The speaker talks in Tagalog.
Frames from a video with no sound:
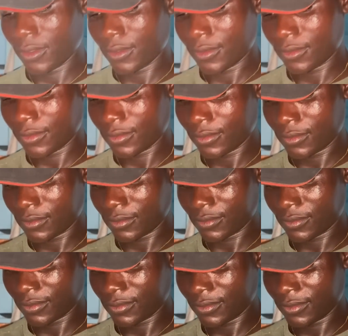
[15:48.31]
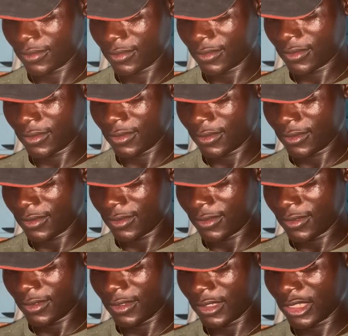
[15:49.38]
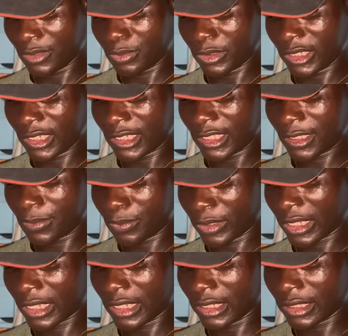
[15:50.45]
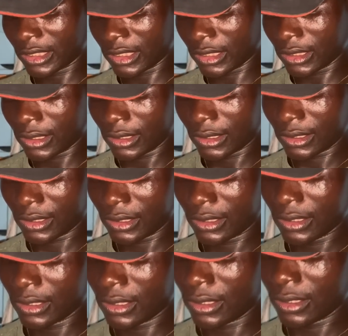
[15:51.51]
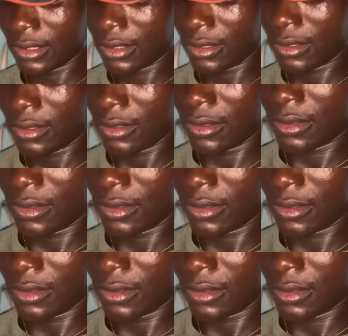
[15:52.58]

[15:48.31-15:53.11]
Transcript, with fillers: O, oh, después, Peppers, picante. Picante. Sili daw po.